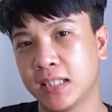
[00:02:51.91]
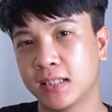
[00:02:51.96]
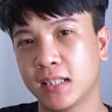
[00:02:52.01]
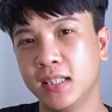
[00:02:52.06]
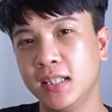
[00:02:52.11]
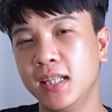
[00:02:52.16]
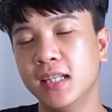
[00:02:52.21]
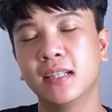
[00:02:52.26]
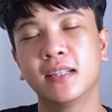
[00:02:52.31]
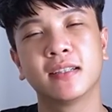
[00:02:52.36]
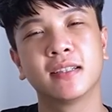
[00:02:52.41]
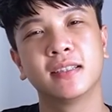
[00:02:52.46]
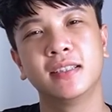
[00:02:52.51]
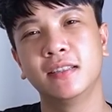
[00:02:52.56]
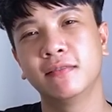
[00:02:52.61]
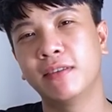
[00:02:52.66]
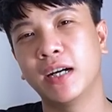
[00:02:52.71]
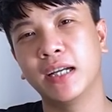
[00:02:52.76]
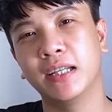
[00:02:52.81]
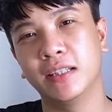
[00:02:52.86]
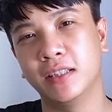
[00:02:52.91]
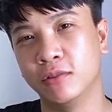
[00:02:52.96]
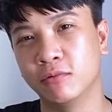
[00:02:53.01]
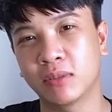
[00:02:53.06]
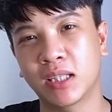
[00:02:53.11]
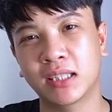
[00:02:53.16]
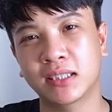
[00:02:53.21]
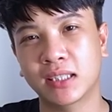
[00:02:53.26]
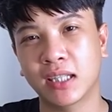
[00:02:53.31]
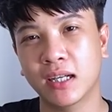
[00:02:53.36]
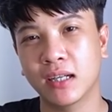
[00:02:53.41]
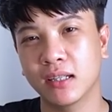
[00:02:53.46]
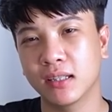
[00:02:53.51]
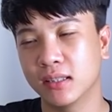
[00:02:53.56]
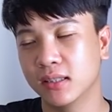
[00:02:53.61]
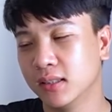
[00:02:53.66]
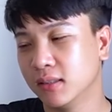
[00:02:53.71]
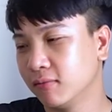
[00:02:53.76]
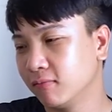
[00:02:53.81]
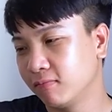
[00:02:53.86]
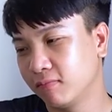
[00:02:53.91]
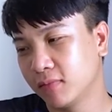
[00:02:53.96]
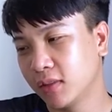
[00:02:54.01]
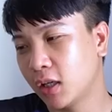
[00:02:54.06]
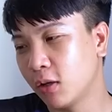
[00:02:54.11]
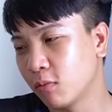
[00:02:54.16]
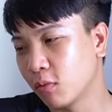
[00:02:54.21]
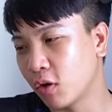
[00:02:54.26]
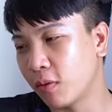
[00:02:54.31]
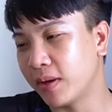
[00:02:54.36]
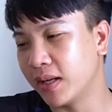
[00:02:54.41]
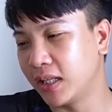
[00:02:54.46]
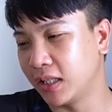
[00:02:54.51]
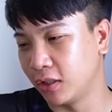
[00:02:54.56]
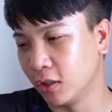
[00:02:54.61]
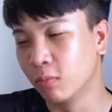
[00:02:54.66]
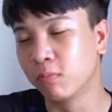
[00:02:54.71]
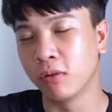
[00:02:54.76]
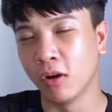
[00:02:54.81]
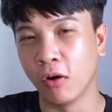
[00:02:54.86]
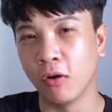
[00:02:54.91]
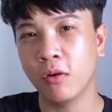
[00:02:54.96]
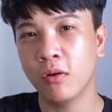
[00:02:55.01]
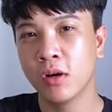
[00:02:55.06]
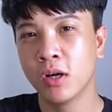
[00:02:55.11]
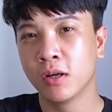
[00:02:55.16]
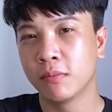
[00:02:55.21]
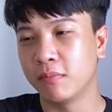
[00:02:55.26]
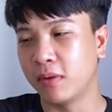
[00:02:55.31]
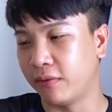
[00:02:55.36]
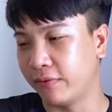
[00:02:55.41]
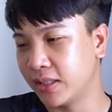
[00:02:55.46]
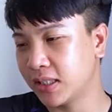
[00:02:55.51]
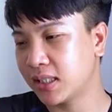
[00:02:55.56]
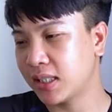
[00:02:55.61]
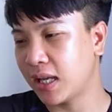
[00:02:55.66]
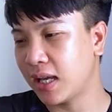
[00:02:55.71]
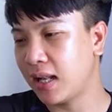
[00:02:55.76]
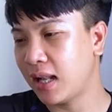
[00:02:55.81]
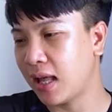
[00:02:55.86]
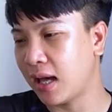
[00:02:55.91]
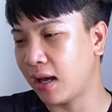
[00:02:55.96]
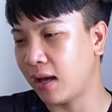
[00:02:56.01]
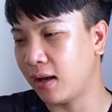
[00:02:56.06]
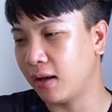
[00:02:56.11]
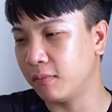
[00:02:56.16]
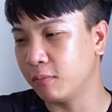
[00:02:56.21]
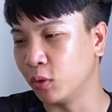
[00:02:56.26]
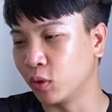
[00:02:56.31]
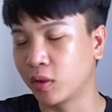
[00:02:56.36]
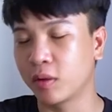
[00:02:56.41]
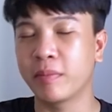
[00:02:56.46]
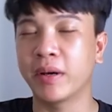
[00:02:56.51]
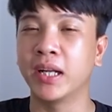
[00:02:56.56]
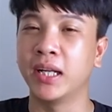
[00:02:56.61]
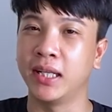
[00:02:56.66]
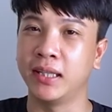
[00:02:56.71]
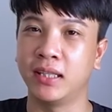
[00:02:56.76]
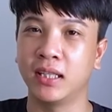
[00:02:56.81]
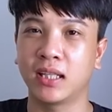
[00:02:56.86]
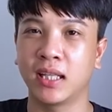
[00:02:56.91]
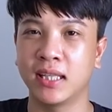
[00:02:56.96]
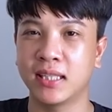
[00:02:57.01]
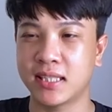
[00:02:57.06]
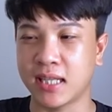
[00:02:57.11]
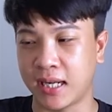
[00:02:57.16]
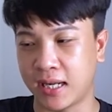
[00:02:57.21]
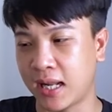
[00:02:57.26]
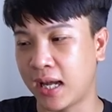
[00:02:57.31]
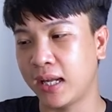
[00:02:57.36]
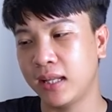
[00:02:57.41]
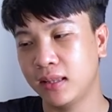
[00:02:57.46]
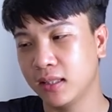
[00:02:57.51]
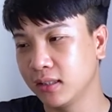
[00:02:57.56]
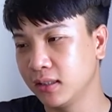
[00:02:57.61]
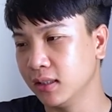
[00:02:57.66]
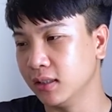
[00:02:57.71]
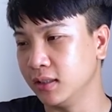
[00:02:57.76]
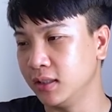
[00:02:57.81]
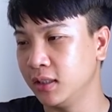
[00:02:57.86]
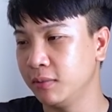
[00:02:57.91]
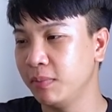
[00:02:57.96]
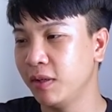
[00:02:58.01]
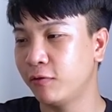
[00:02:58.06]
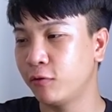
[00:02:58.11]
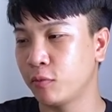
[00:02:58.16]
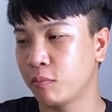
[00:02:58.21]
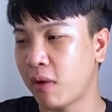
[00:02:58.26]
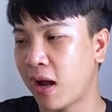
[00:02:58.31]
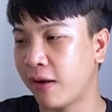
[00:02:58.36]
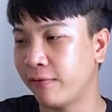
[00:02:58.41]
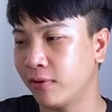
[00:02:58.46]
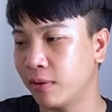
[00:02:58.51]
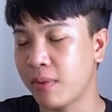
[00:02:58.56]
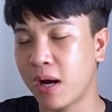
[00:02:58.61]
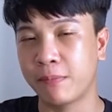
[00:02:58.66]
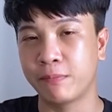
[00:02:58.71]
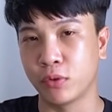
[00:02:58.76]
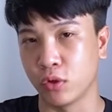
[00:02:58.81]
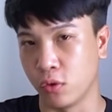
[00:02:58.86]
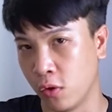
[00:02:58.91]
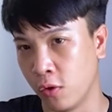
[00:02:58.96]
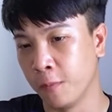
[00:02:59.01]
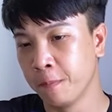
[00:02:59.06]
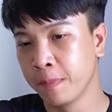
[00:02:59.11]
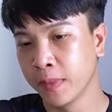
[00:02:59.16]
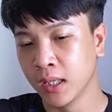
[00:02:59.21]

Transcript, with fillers: tất nhiên như vậy thì chúng ta sẽ không có màn hình đục lỗ mà vẫn sẽ là một cái màn hình thiết kế tràn đáy tương tự như Mi Phone 3 và 3 Pro.